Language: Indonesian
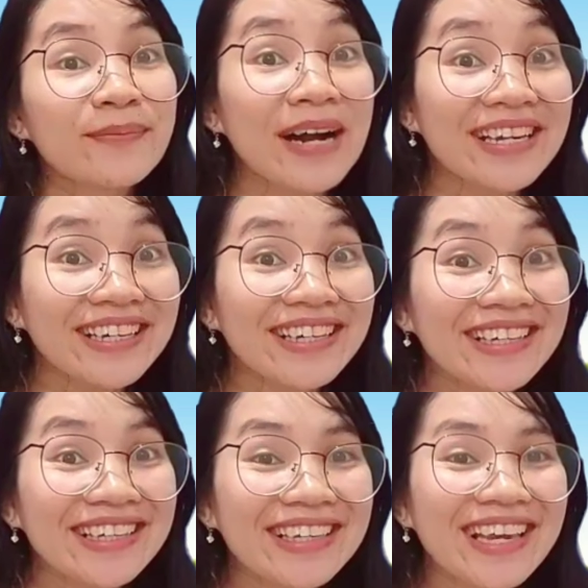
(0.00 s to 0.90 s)
Baik?
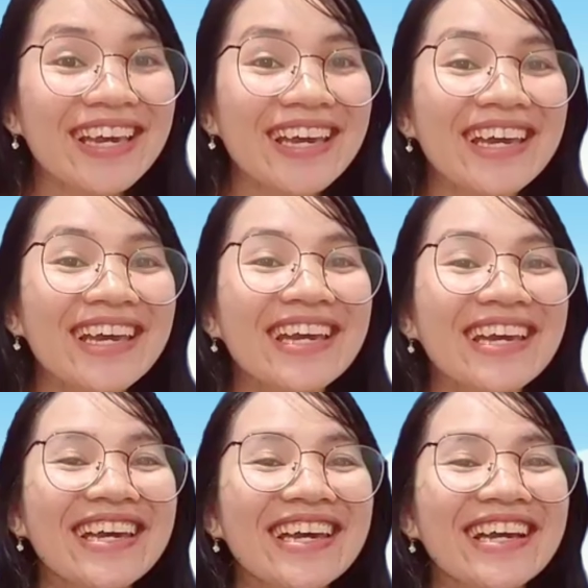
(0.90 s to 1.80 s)
ye
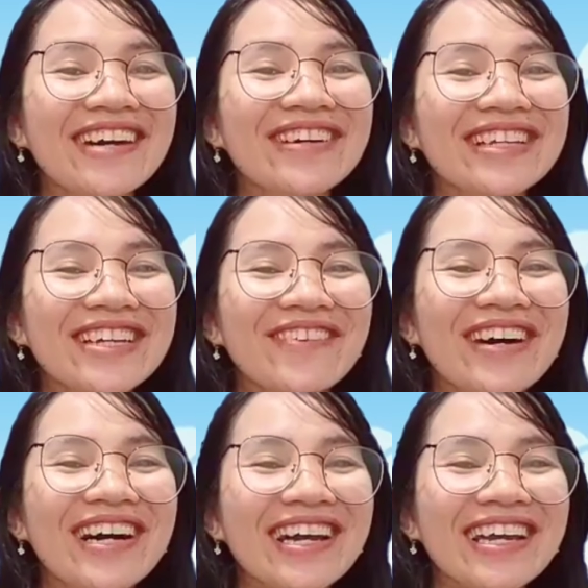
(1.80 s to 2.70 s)
kabarnya
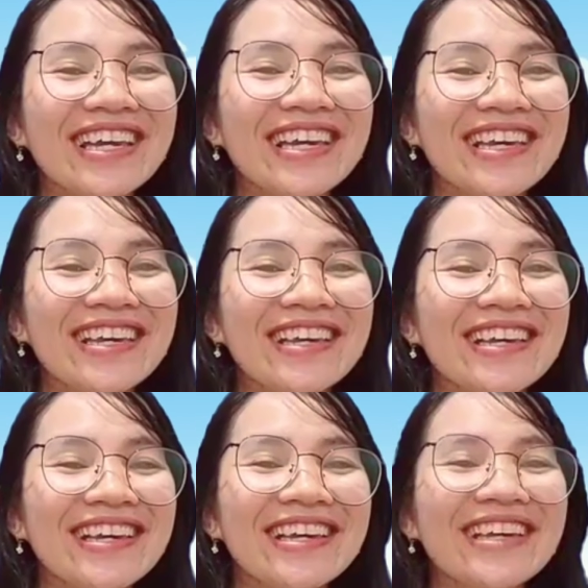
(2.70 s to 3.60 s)

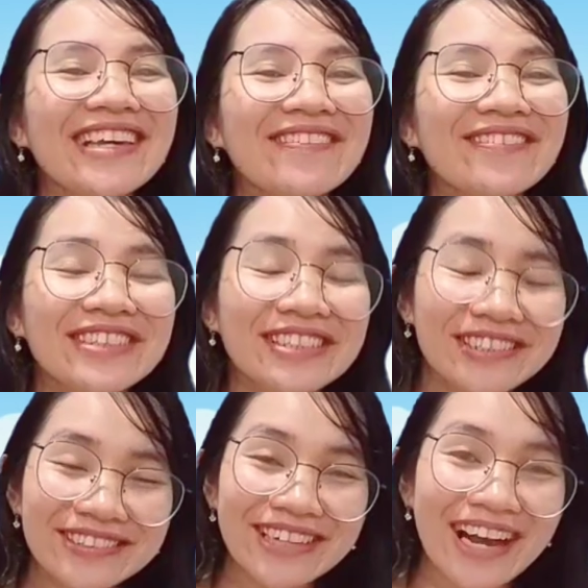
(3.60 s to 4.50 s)
baik.
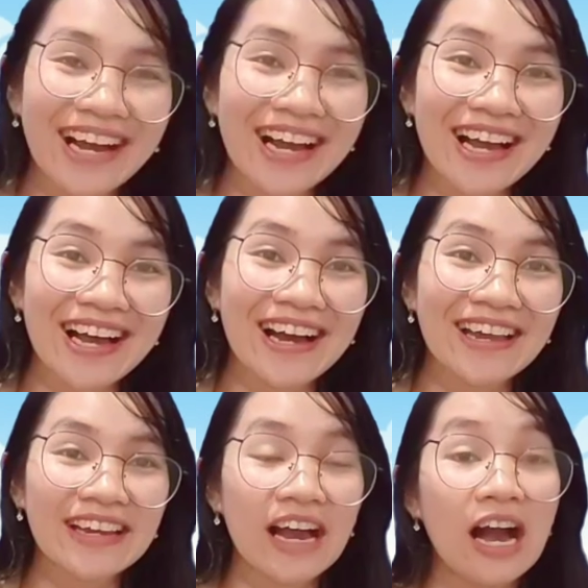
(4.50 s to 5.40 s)
Puji
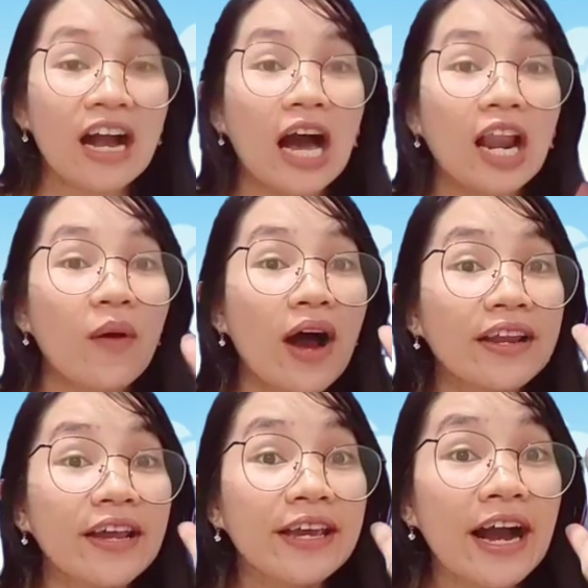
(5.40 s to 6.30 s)
Tuhan. Kalau
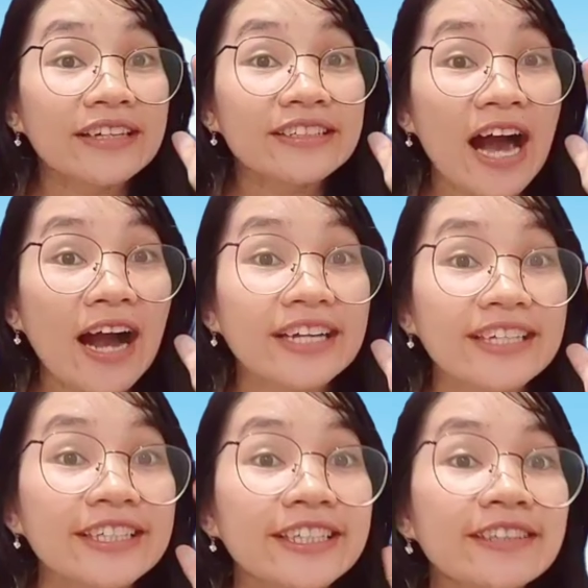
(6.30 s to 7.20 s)
ada yang
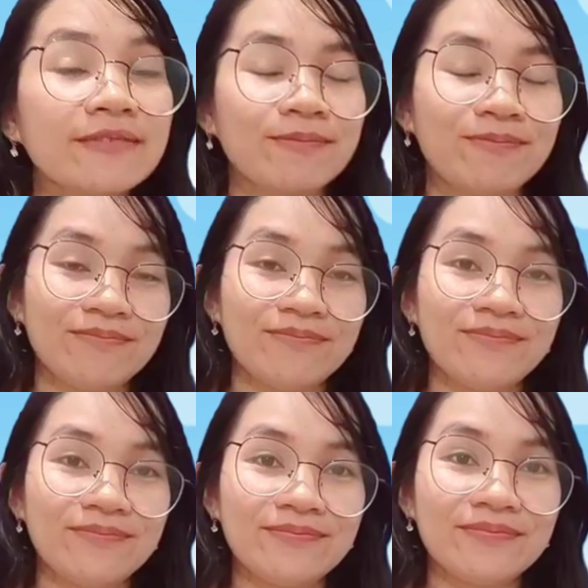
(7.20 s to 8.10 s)
sakit,
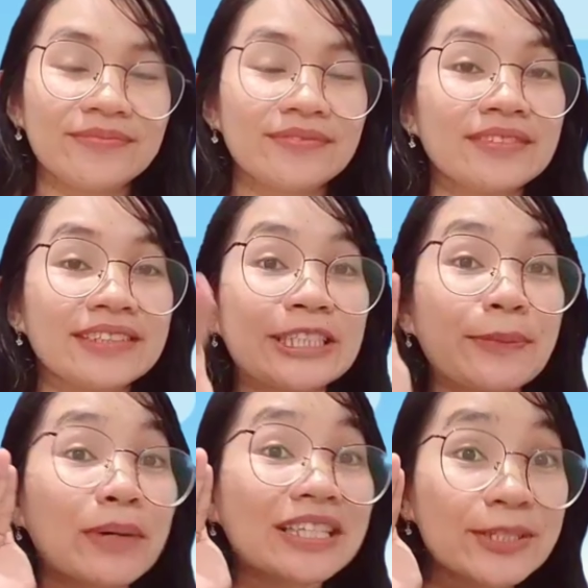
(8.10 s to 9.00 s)

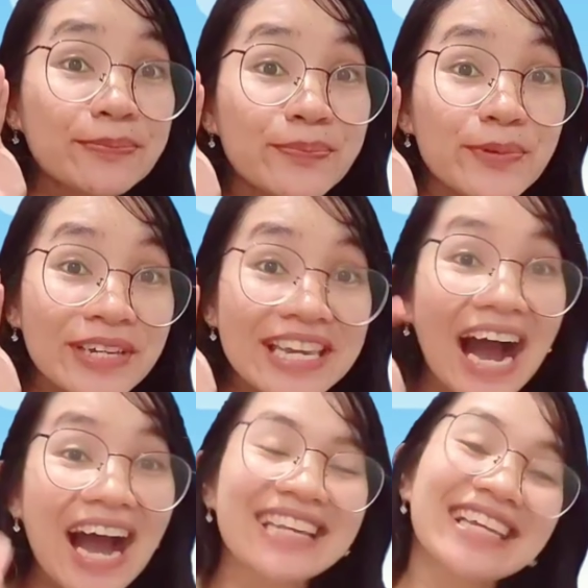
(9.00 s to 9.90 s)
cepat sembuh
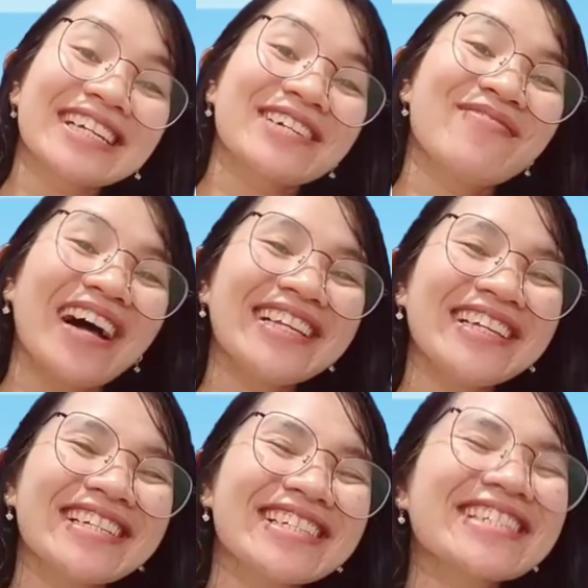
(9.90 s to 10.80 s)
ya dan
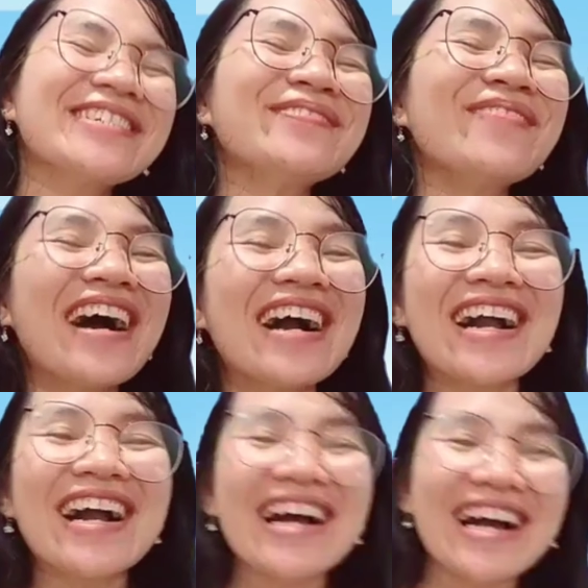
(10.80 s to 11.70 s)
kembali
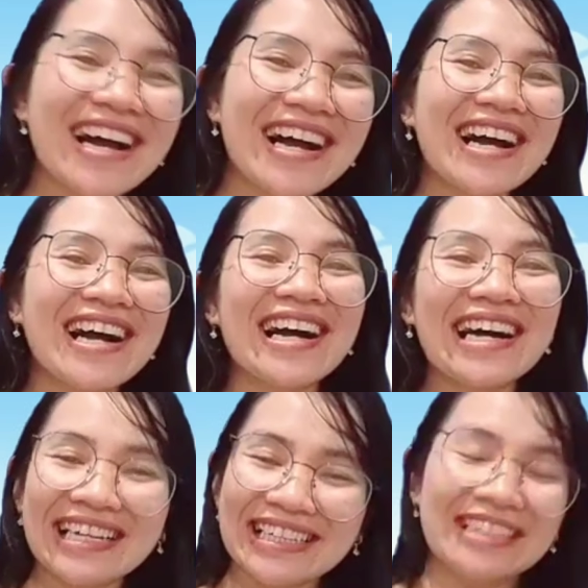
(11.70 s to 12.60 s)

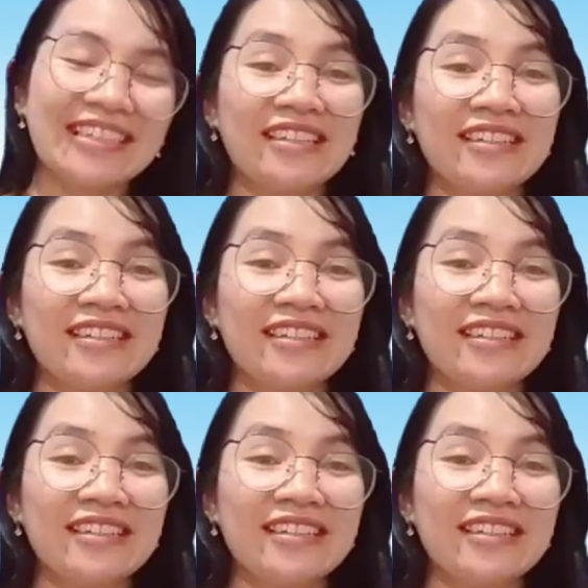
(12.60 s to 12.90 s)
semangat.